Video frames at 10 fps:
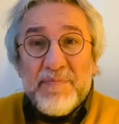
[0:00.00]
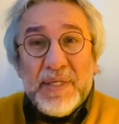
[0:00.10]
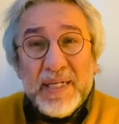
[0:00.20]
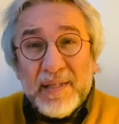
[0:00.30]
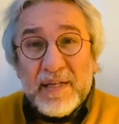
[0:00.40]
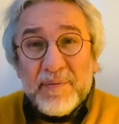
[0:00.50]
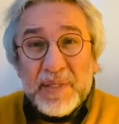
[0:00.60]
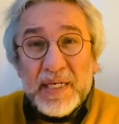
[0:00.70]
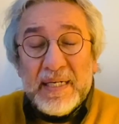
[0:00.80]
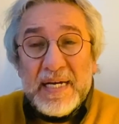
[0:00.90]
Bir
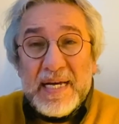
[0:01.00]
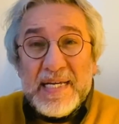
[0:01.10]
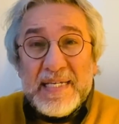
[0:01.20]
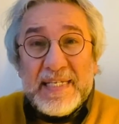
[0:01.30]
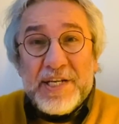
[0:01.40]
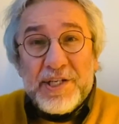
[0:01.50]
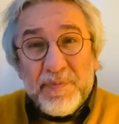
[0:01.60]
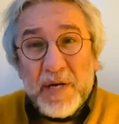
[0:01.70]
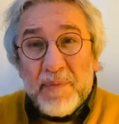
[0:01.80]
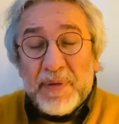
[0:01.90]
anlamda seçim
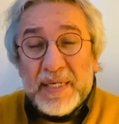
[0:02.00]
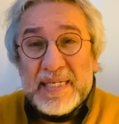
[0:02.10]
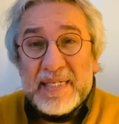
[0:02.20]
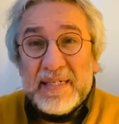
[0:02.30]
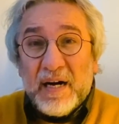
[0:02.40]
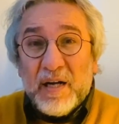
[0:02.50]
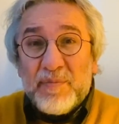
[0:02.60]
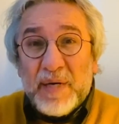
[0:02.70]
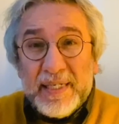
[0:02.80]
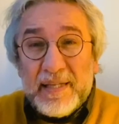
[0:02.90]
kampanyasını
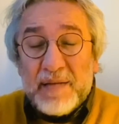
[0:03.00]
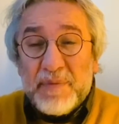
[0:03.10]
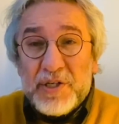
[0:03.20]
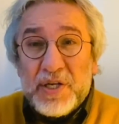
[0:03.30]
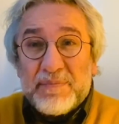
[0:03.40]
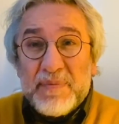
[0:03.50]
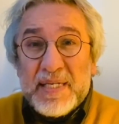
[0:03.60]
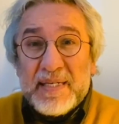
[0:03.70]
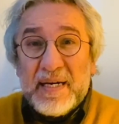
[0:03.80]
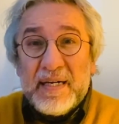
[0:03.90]
Almanya'dan
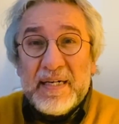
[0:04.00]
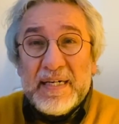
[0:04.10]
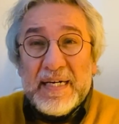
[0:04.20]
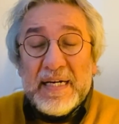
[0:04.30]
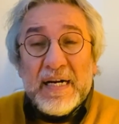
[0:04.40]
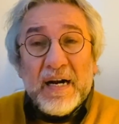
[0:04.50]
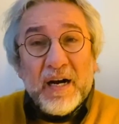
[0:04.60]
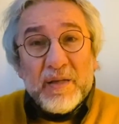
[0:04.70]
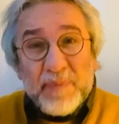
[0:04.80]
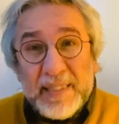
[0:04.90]
başlatmasına,
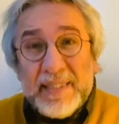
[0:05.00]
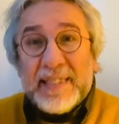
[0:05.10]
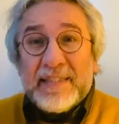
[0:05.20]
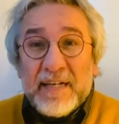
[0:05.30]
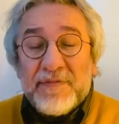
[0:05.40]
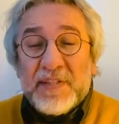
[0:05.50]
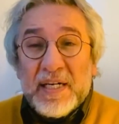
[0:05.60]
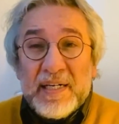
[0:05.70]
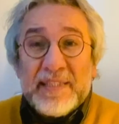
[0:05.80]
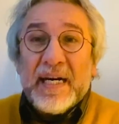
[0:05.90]
Almanya'daki
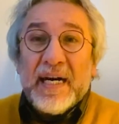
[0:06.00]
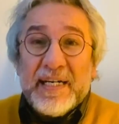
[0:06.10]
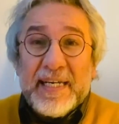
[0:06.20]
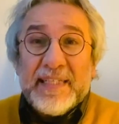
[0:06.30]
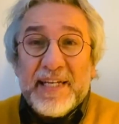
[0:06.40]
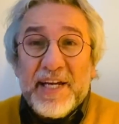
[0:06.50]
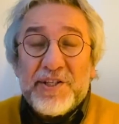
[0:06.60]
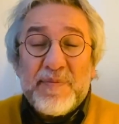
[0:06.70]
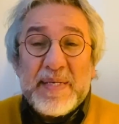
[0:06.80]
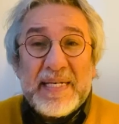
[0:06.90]
taraftarlarını harekete
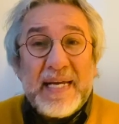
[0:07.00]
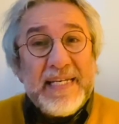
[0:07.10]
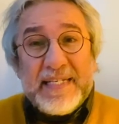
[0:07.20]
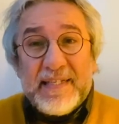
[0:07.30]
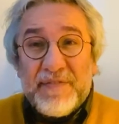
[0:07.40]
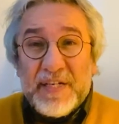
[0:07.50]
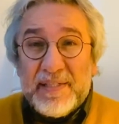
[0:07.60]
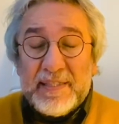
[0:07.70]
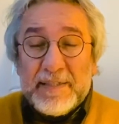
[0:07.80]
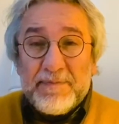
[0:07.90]
geçirmesine izin
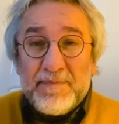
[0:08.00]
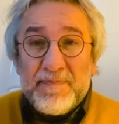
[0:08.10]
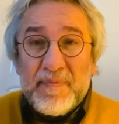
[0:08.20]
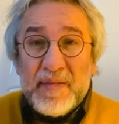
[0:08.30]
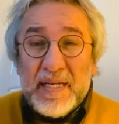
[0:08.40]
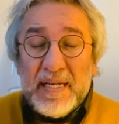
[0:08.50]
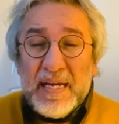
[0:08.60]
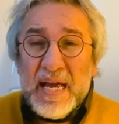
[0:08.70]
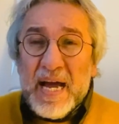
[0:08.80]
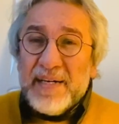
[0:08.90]
verildi.
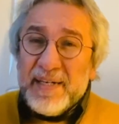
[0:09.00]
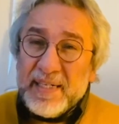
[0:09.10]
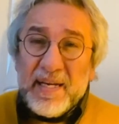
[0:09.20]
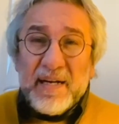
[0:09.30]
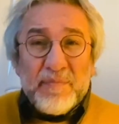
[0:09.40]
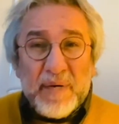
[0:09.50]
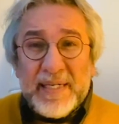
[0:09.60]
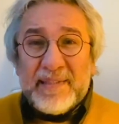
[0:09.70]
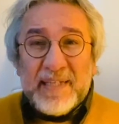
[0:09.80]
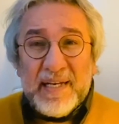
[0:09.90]
Her ne kadar Alman
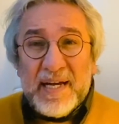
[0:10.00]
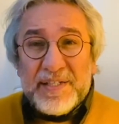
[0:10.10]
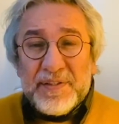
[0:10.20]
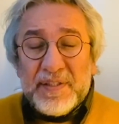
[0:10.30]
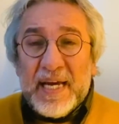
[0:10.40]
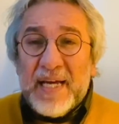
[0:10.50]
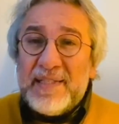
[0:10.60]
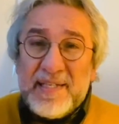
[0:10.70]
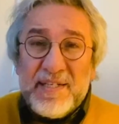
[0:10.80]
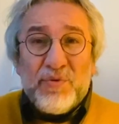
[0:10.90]
yetkililer
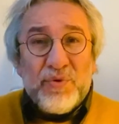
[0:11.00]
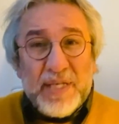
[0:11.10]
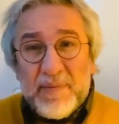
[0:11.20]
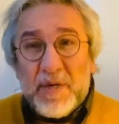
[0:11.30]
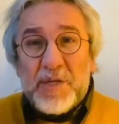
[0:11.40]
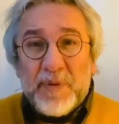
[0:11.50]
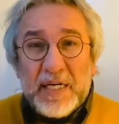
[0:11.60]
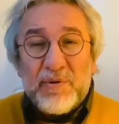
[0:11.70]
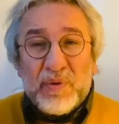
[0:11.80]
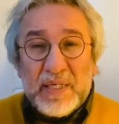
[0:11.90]
kendisi Türkiye
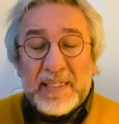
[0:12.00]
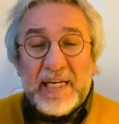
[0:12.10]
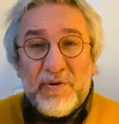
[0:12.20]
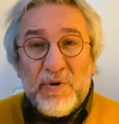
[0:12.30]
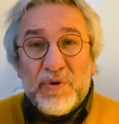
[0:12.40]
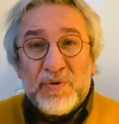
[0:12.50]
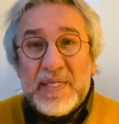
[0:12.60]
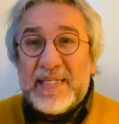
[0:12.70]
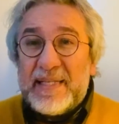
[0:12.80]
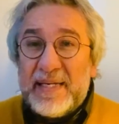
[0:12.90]
Başbakanı olarak geliyor,
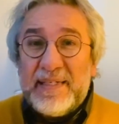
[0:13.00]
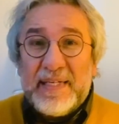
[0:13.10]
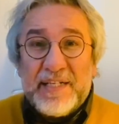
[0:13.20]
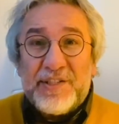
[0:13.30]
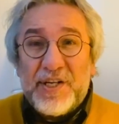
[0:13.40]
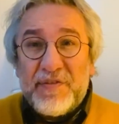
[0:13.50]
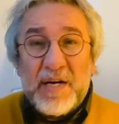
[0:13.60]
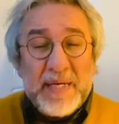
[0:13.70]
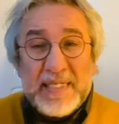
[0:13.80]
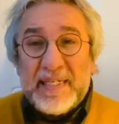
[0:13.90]
isteğini geri
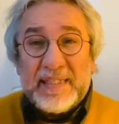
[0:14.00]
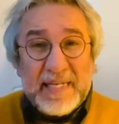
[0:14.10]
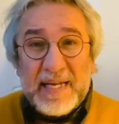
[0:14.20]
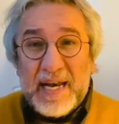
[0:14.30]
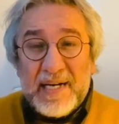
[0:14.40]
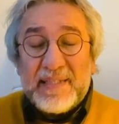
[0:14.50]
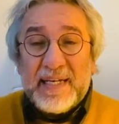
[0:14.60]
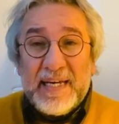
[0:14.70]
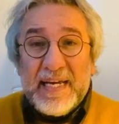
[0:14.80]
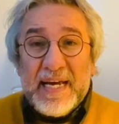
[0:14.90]
çeviremezdik deseler
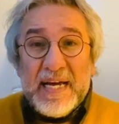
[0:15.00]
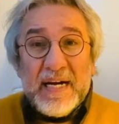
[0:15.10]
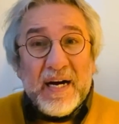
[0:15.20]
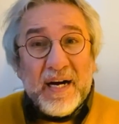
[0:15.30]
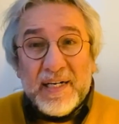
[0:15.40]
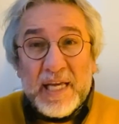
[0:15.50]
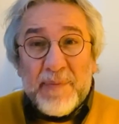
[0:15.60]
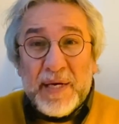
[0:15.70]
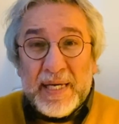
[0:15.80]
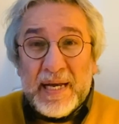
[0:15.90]
de
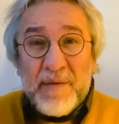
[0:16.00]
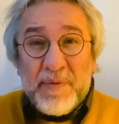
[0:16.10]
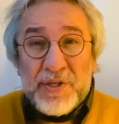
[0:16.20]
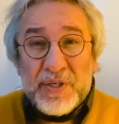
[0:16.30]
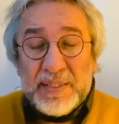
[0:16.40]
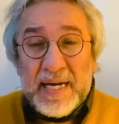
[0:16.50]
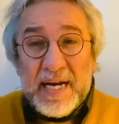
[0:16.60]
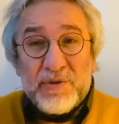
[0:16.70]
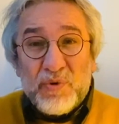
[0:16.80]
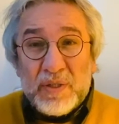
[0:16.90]
AKP Genel Başkanı
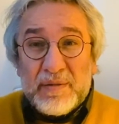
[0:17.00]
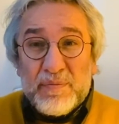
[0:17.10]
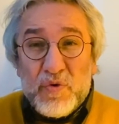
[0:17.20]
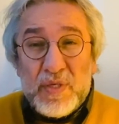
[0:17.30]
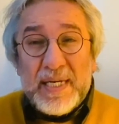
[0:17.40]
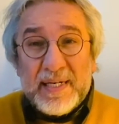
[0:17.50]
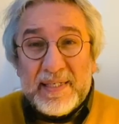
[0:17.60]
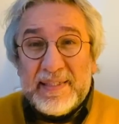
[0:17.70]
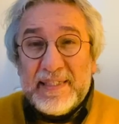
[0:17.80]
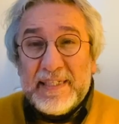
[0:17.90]
Erdoğan'ın bu
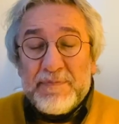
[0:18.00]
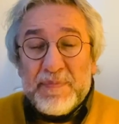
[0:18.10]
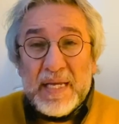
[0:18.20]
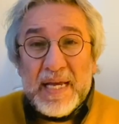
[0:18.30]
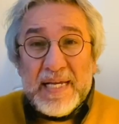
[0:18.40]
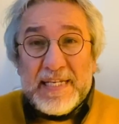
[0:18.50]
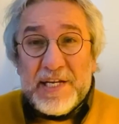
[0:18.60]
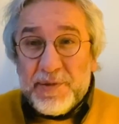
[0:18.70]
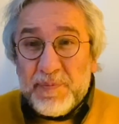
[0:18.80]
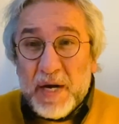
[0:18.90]
ziyareti
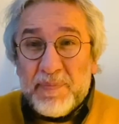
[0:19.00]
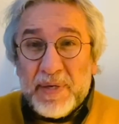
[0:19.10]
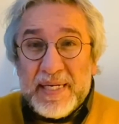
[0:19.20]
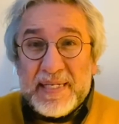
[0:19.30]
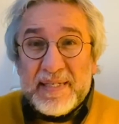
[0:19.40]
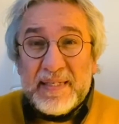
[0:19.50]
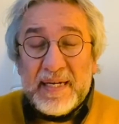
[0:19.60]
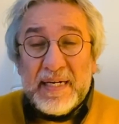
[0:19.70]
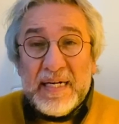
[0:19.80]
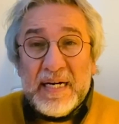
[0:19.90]
seçim
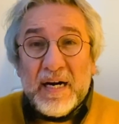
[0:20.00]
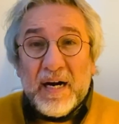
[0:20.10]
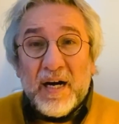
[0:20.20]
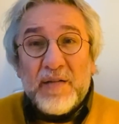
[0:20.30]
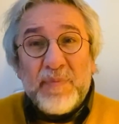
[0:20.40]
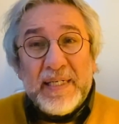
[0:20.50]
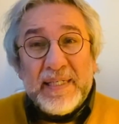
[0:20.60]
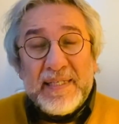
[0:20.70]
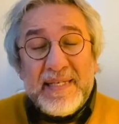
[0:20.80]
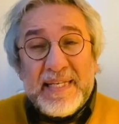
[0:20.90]
kampanyasında
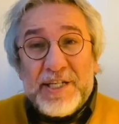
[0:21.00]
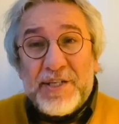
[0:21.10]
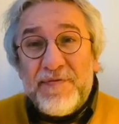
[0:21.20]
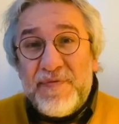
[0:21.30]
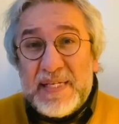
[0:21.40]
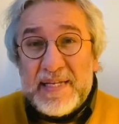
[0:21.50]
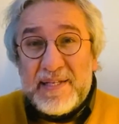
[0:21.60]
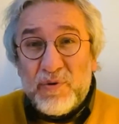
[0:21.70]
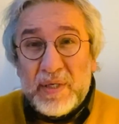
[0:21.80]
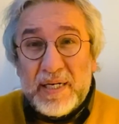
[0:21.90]
Almanya'nın seçim
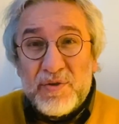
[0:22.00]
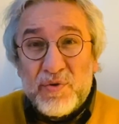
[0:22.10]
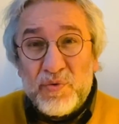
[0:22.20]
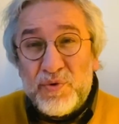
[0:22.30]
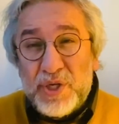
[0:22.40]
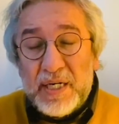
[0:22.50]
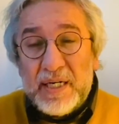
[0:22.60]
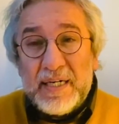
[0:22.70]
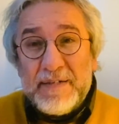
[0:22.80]
vizesi olarak sunacağı,